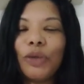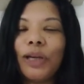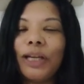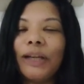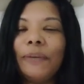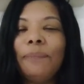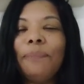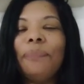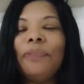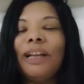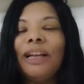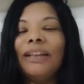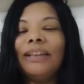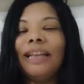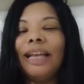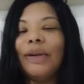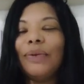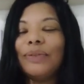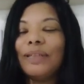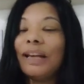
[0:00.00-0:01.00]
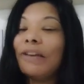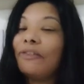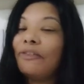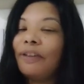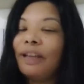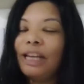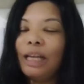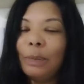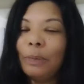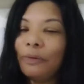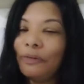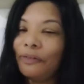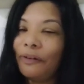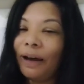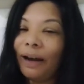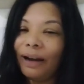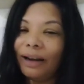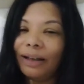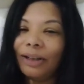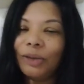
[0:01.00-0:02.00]
aí tem o Zé Felipe
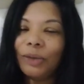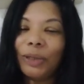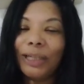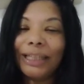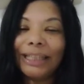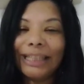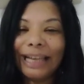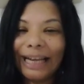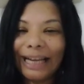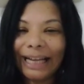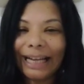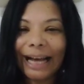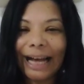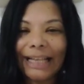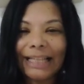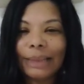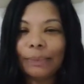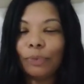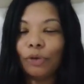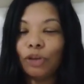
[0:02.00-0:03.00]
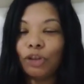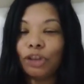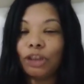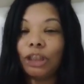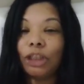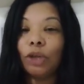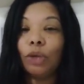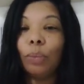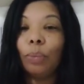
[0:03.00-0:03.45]
falando aí da casa, mostrando um